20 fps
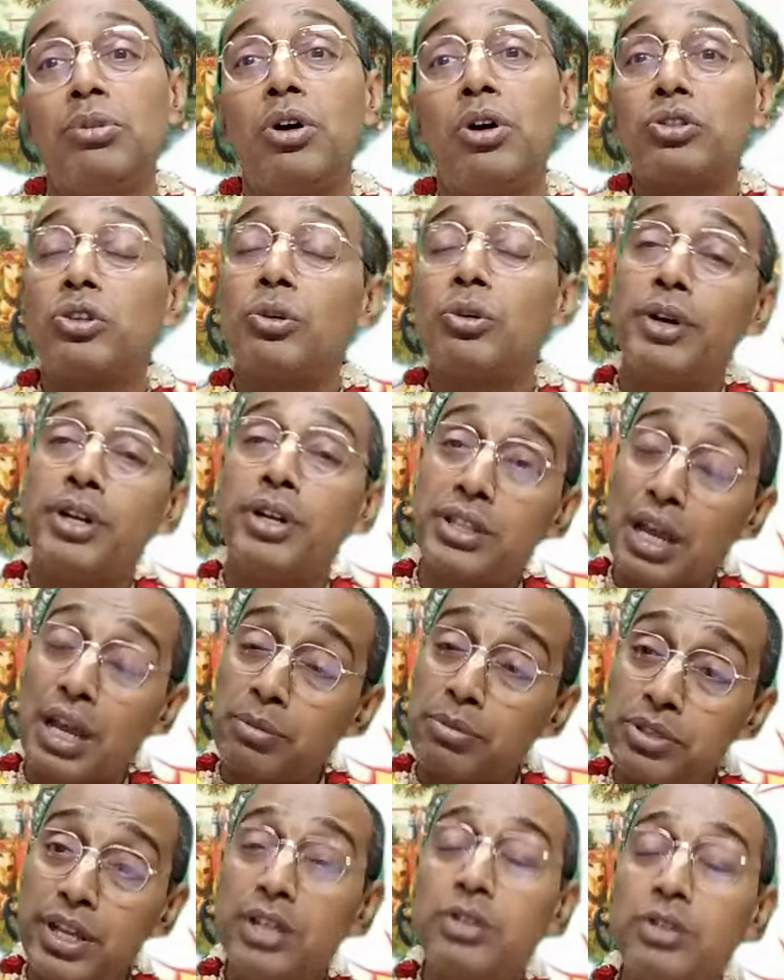ভক্ত মানে তার
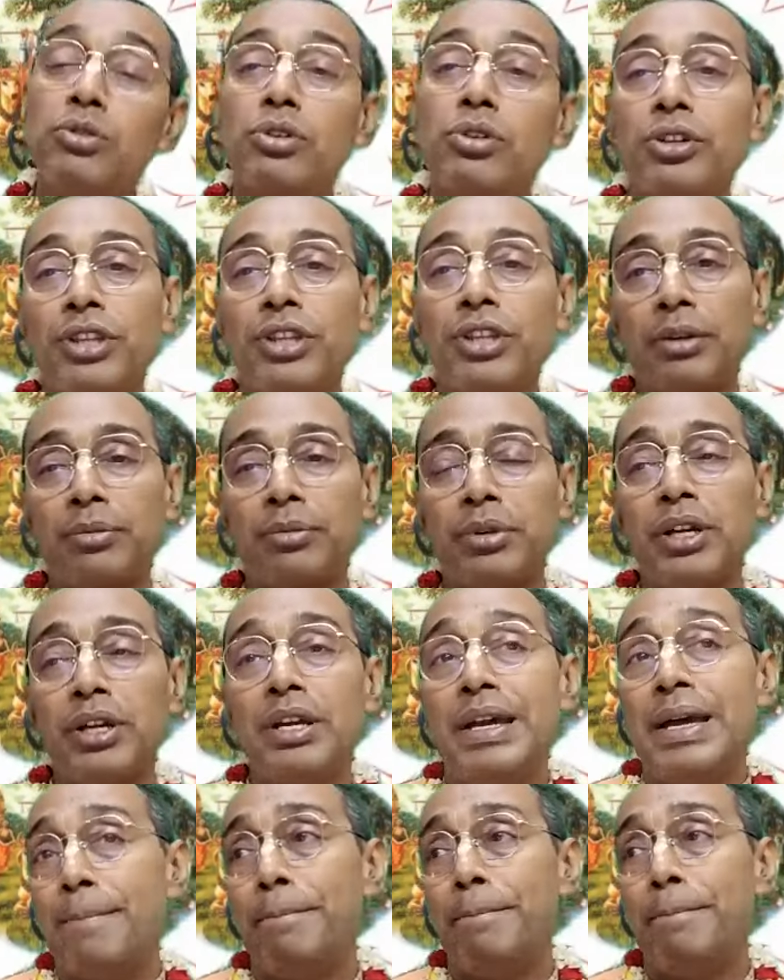মধ্যে এই দুঃখ থাকবে
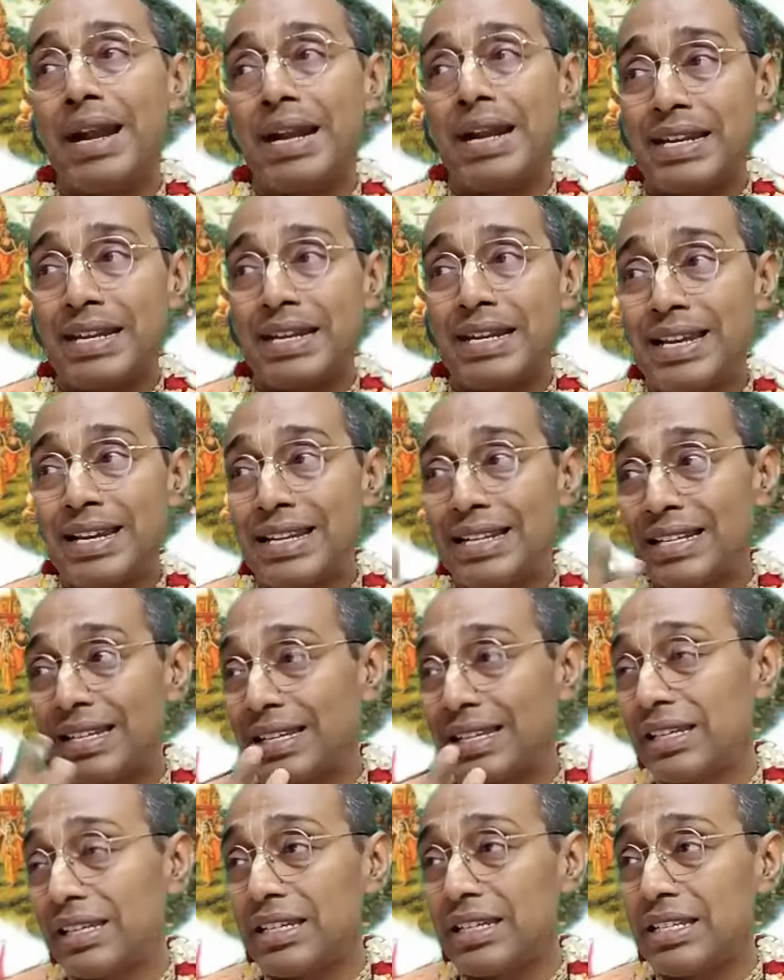ম্যাটেরিয়াল
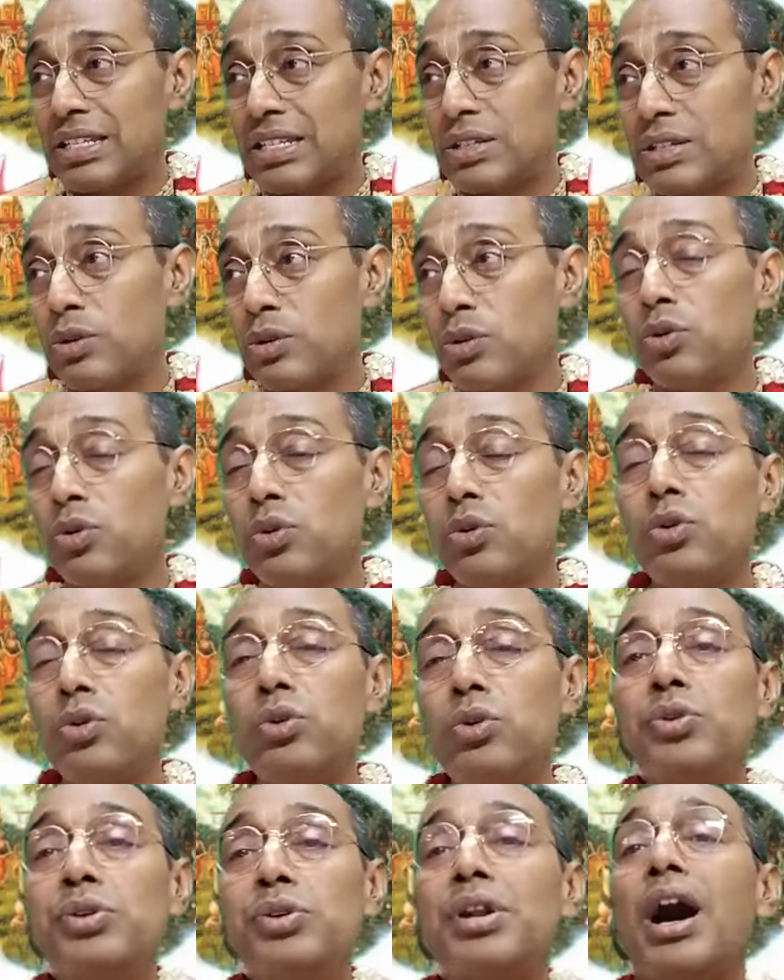কিছু
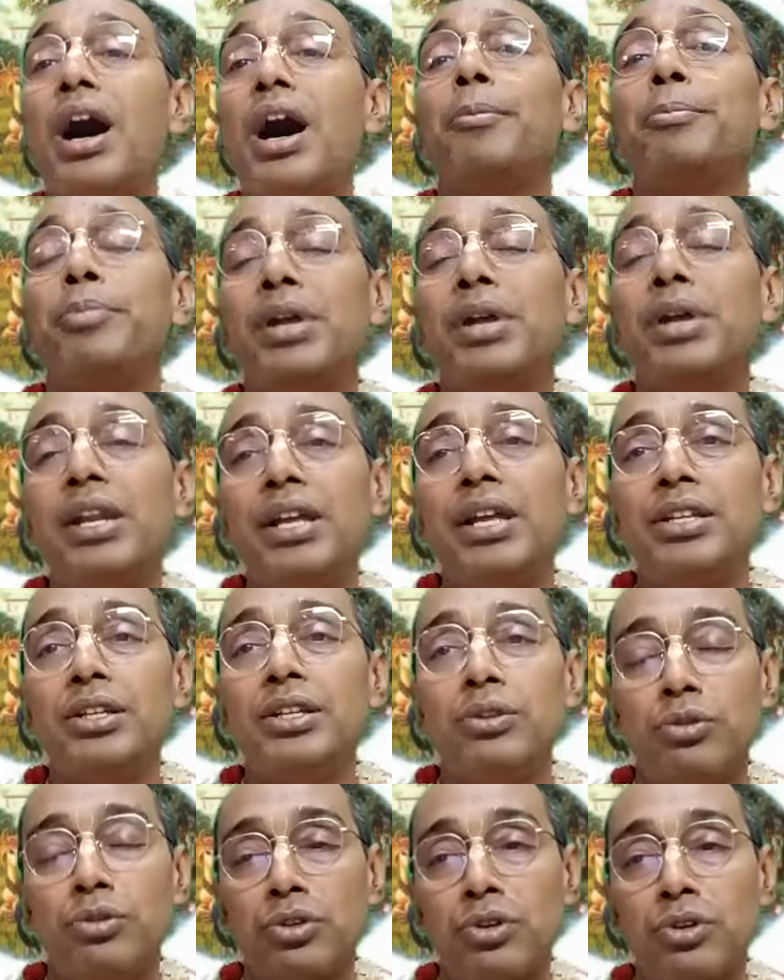না পেলে যে
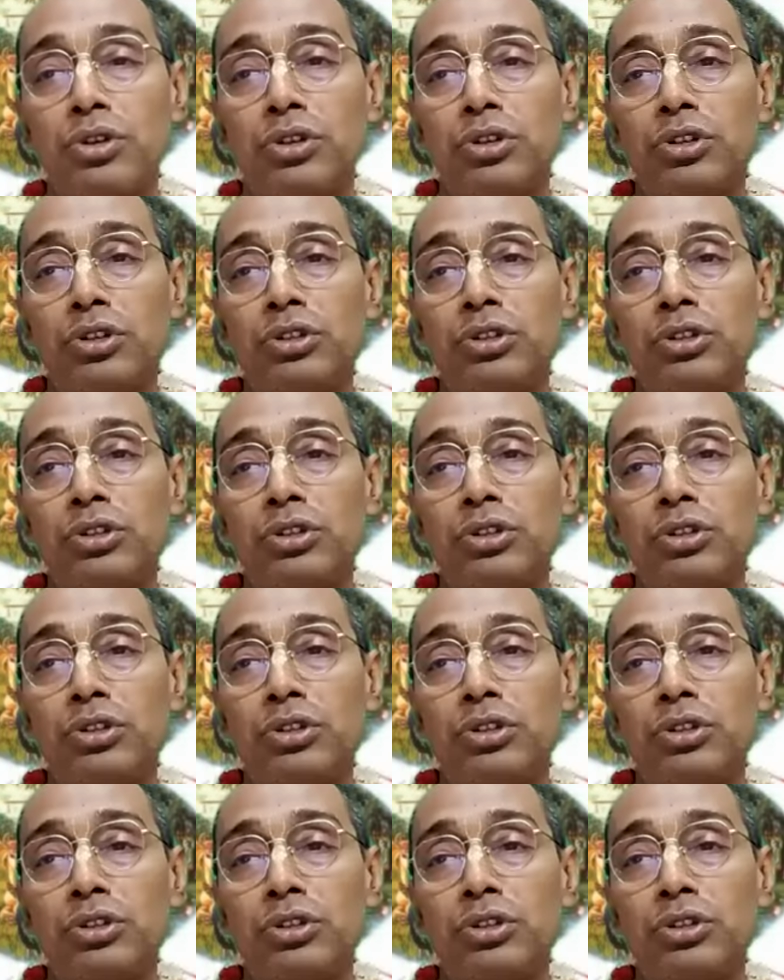দুঃখ